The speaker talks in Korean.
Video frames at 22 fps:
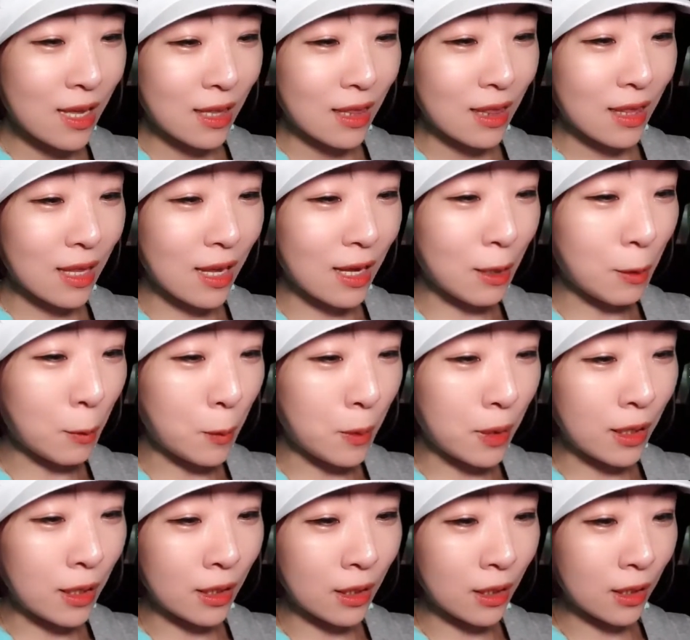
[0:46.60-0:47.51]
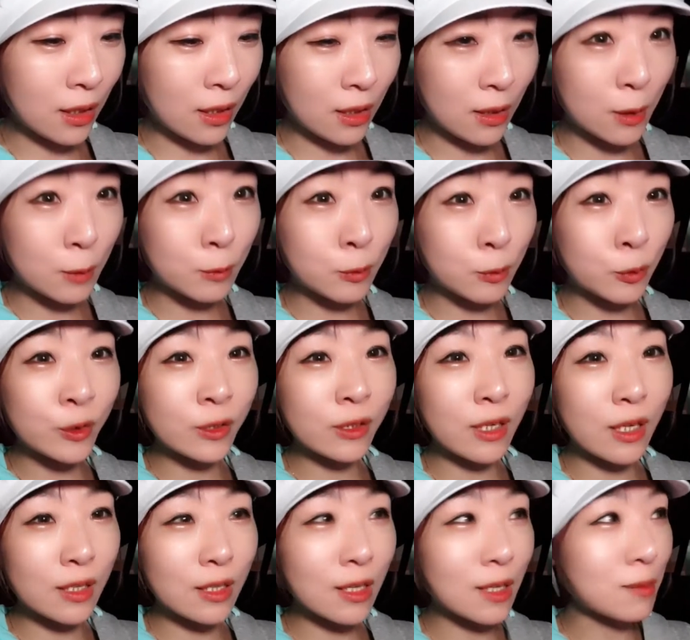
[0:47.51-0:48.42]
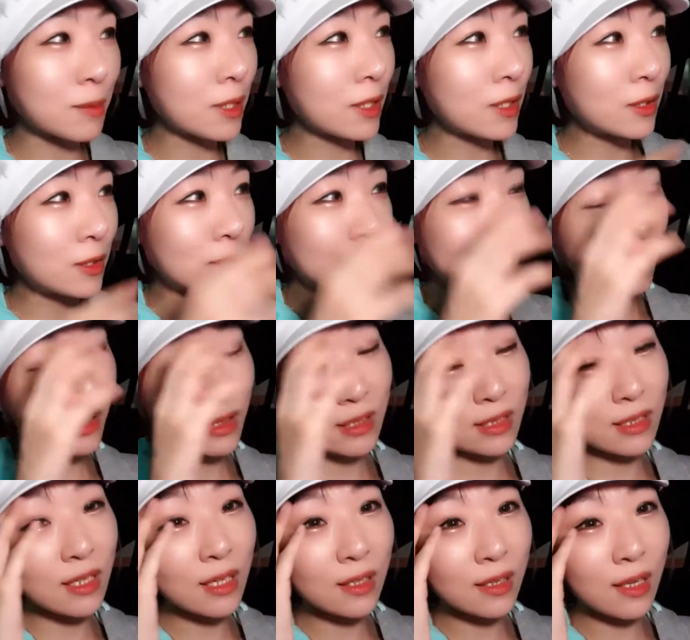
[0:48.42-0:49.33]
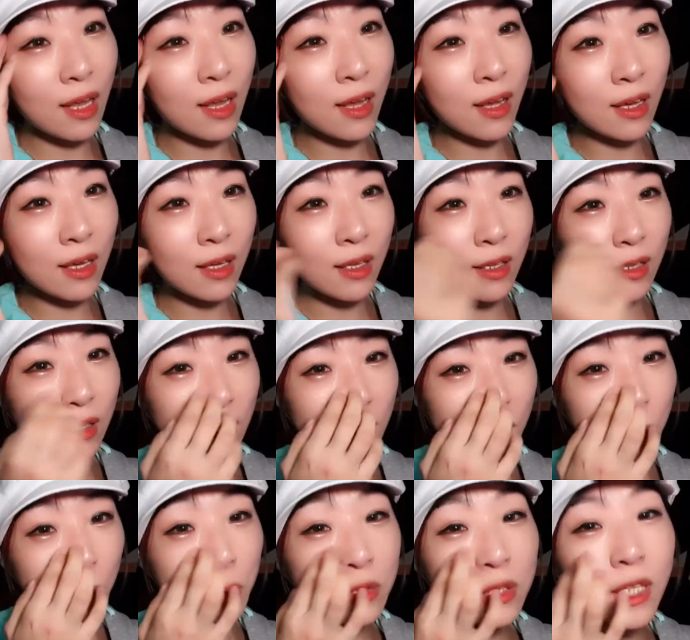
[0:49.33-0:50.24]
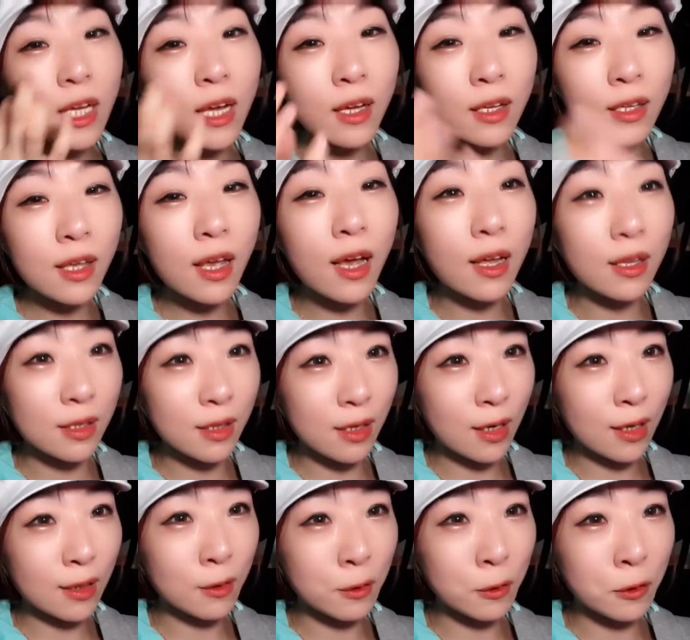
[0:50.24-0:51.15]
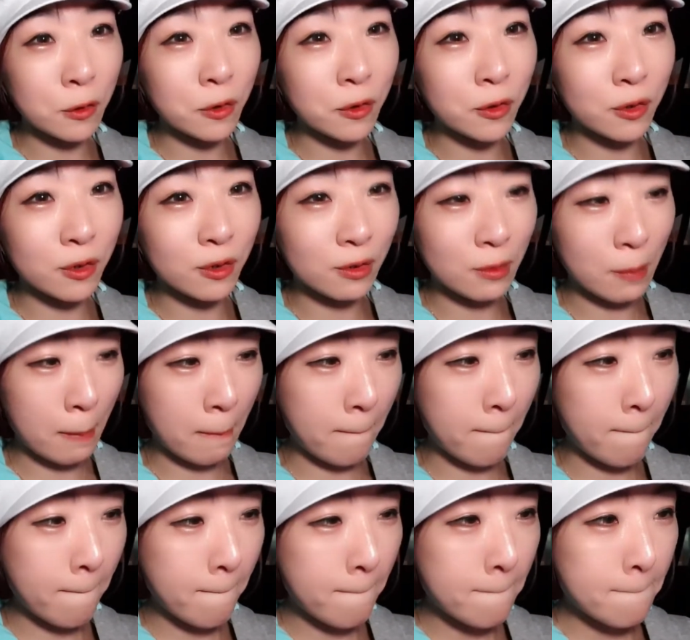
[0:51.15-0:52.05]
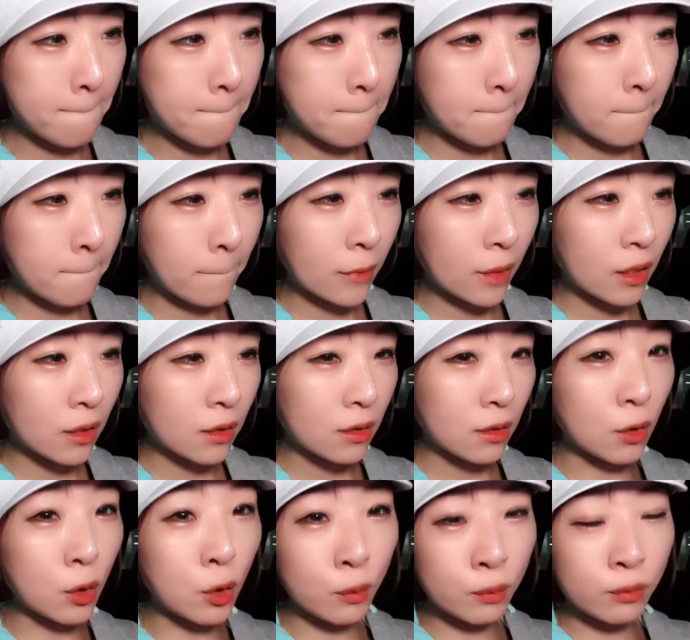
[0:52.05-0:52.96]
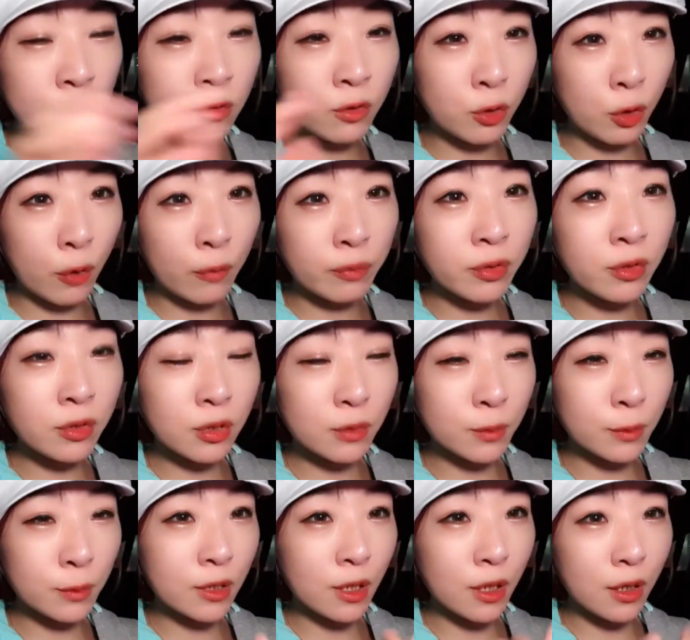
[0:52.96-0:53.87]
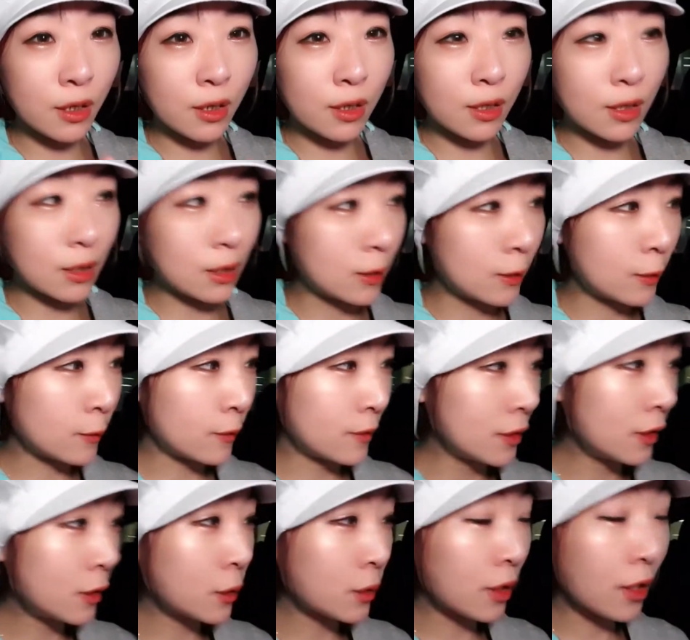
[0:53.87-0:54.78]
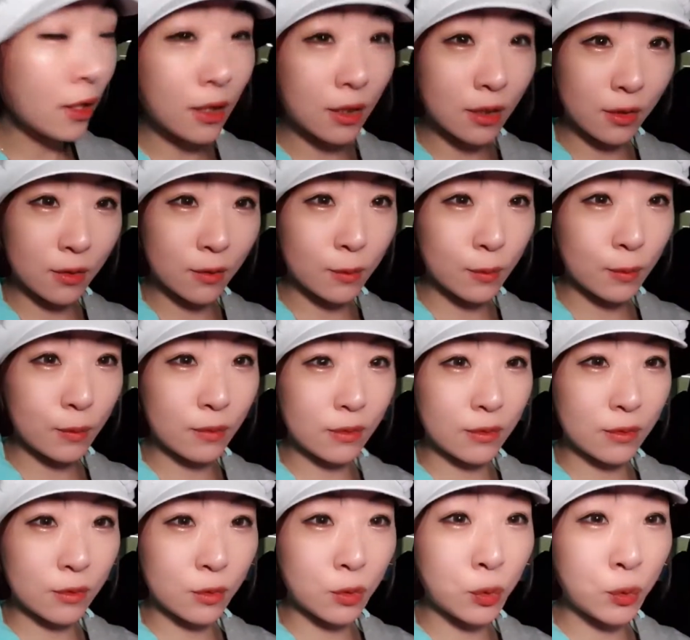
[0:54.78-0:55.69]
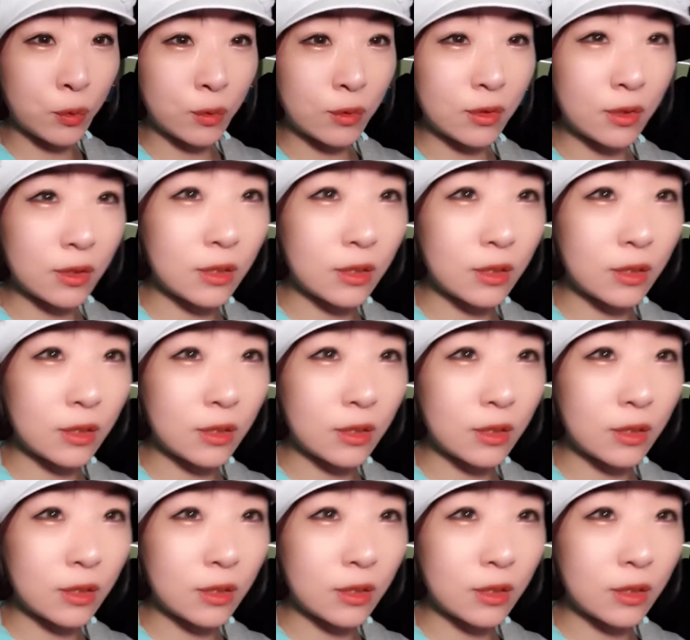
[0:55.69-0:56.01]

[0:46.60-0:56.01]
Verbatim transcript: 내가 왜 뭉클하냐면 이게 내가 혼자 한 게 아니라서 여러분들이 없었으면 제가 이렇게 좋은